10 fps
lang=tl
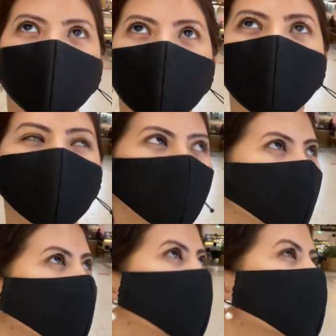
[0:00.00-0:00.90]
San ba to,
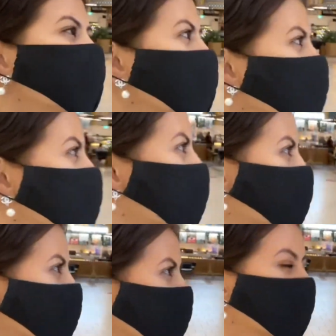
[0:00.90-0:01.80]
Besh? Ano ba yun?
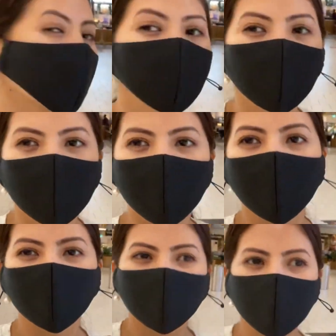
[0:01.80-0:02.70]
Grand,
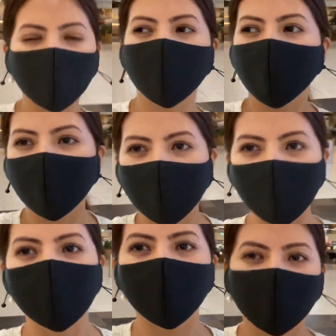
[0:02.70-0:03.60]
Bazaar. Titingin kami ng
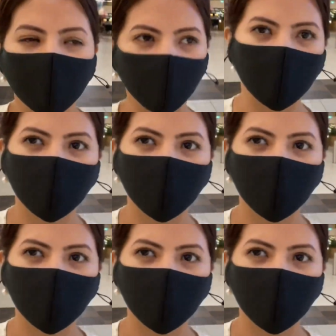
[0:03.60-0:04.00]
nakasale.